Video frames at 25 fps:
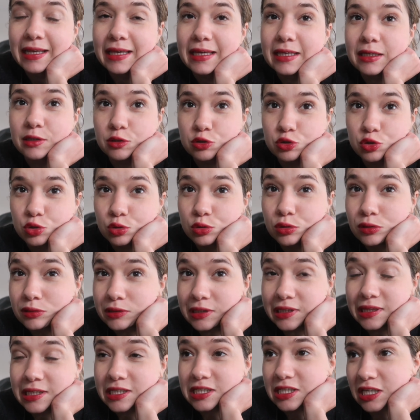Et aujourd'hui on
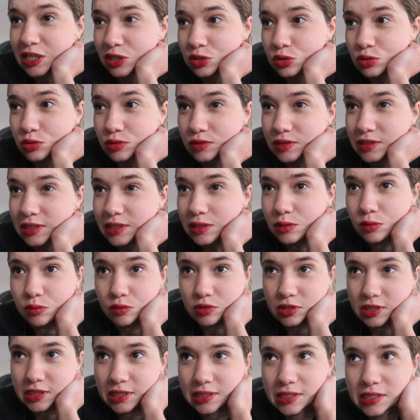est déjà jeudi,
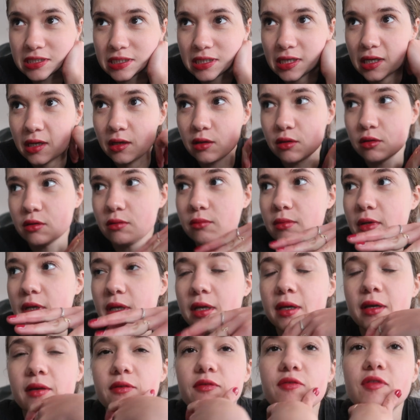donc j'ai déjà euh,
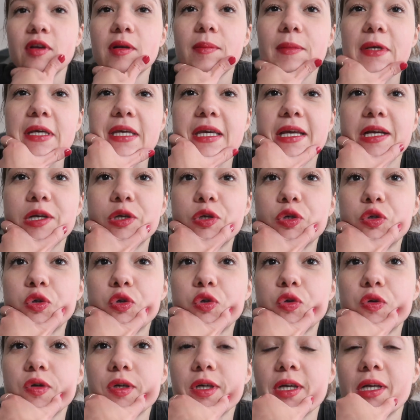ben, filmé
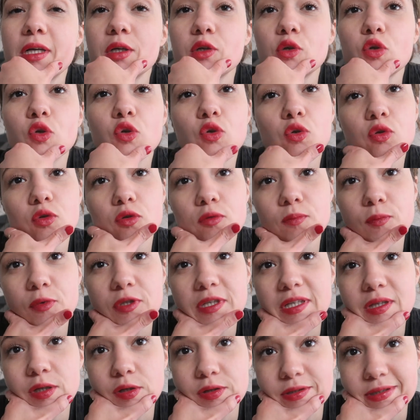quelques, quelques
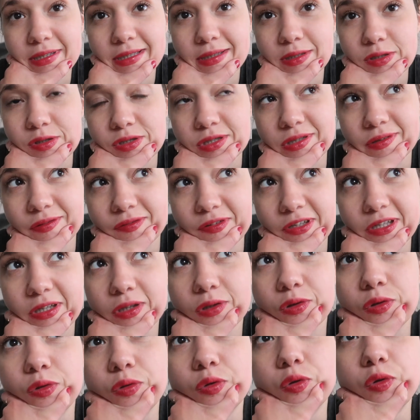petites recettes que j'ai
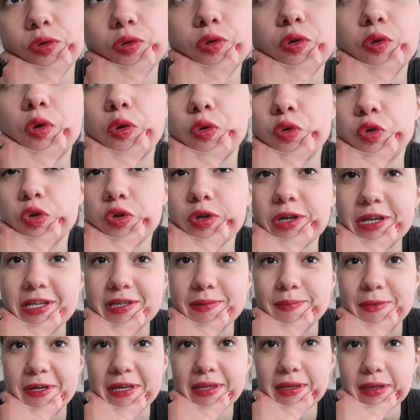faites durant la
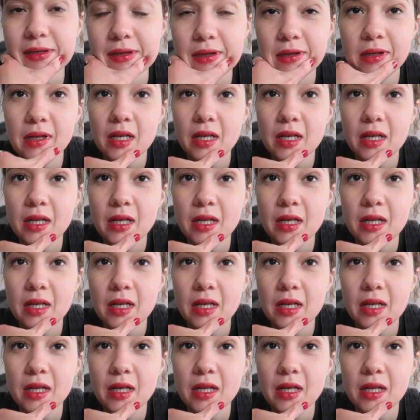semaine.